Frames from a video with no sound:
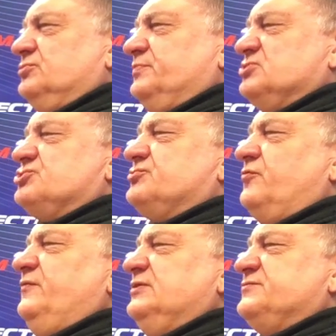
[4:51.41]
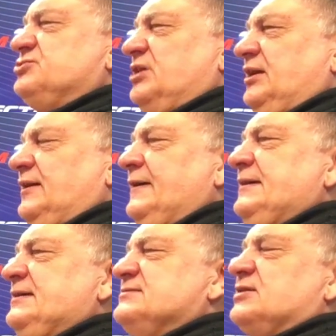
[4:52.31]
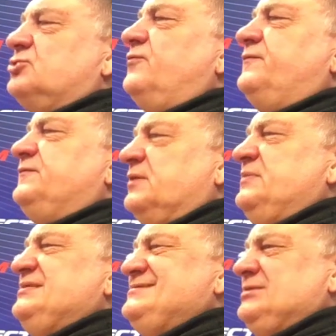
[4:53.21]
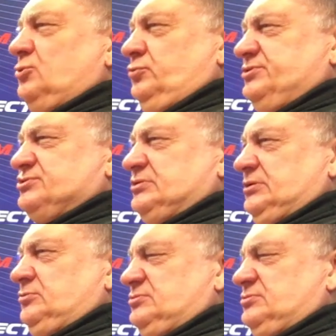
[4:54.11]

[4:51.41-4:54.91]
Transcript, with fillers: большинство видов чая из сортов ферментируется.